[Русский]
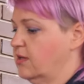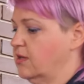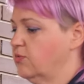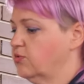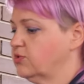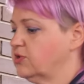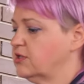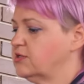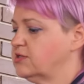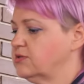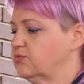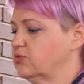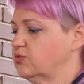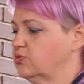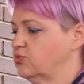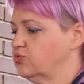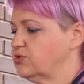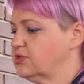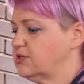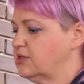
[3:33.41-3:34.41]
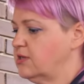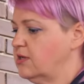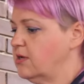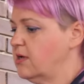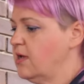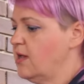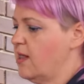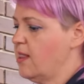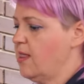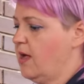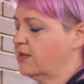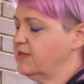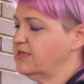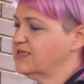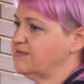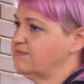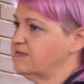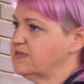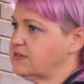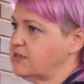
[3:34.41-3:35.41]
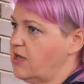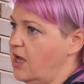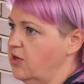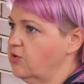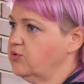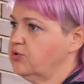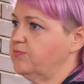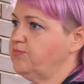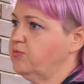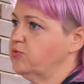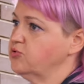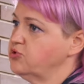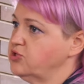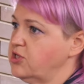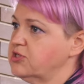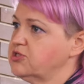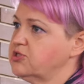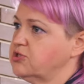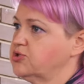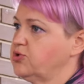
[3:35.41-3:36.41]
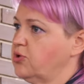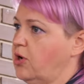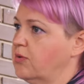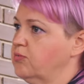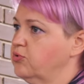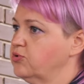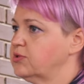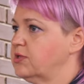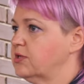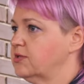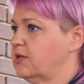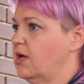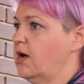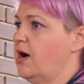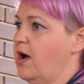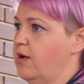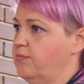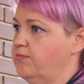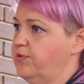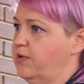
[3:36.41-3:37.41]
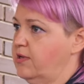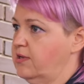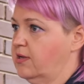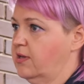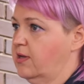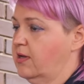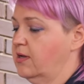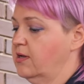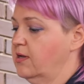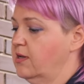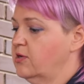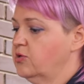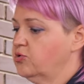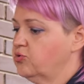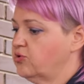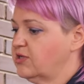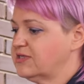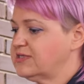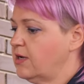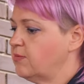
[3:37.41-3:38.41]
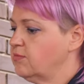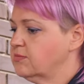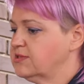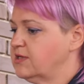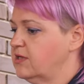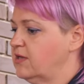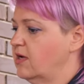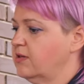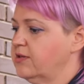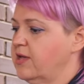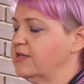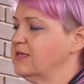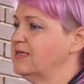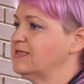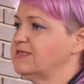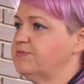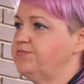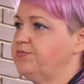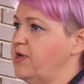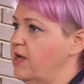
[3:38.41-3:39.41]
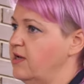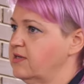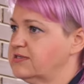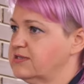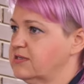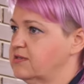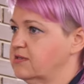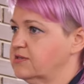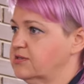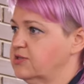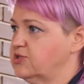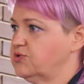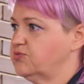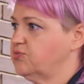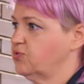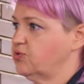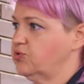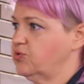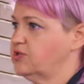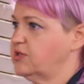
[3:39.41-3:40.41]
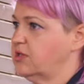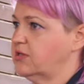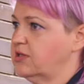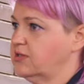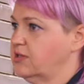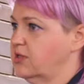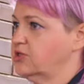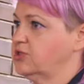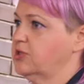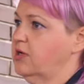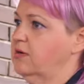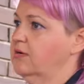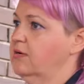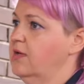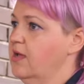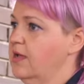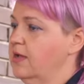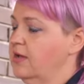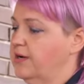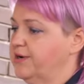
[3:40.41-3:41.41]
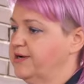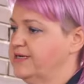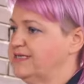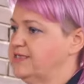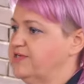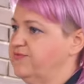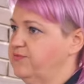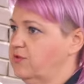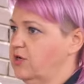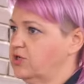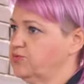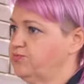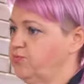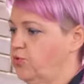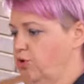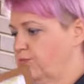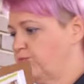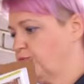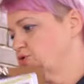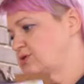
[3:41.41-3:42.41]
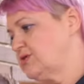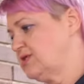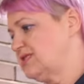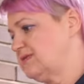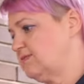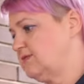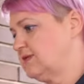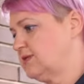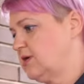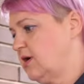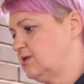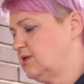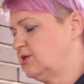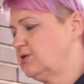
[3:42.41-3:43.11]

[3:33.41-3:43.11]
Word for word: И вот эти вот усы, они свисают, и получается, что как будто это ампельная. Но на самом деле она не цепляется ни за чего. То есть она должна расти в кашпо и просто свисать.